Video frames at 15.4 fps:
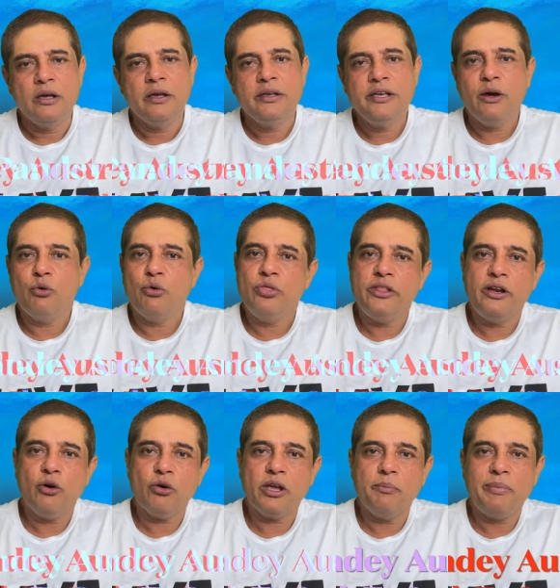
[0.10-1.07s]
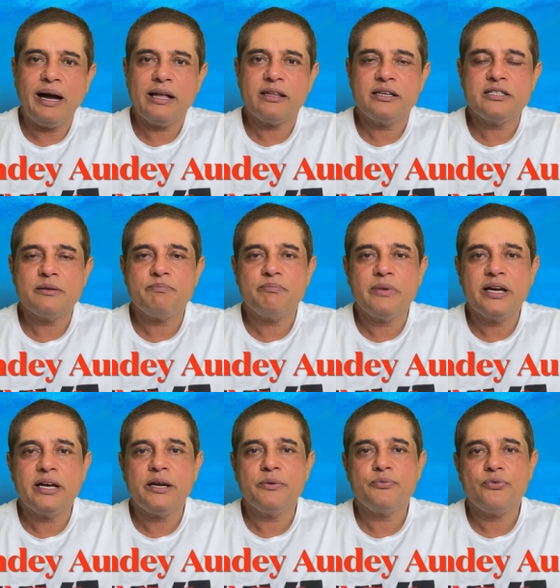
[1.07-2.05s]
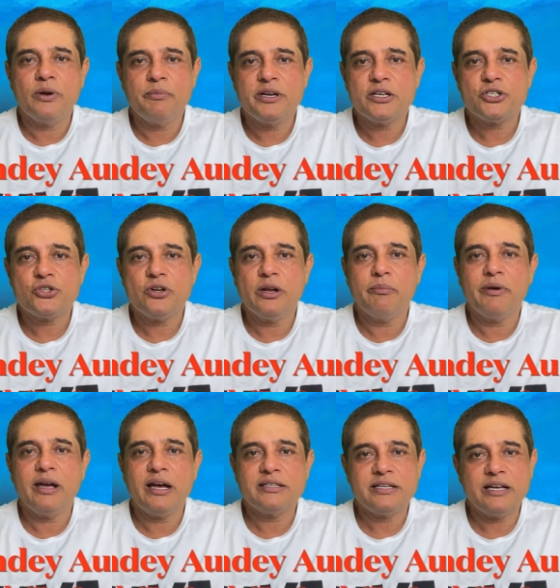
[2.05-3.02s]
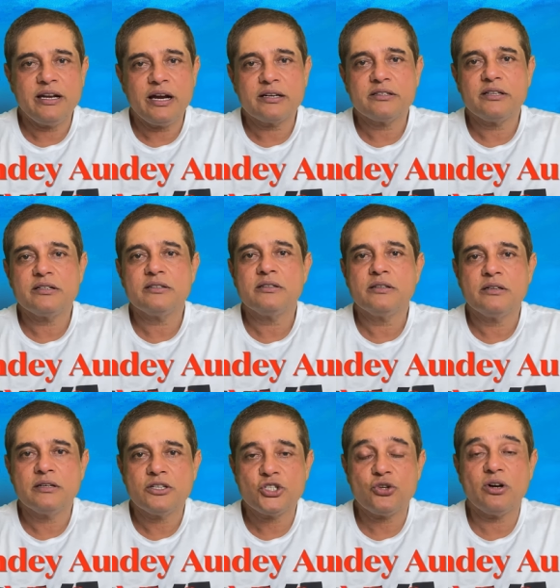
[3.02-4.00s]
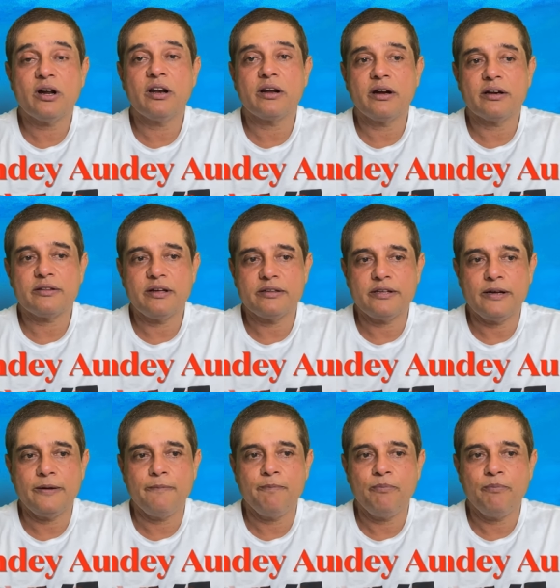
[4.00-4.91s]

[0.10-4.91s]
ये उन दिनों की बात है जब मैं फिल्म इंडस्ट्री में एज एन एक्टर स्ट्रगल करता था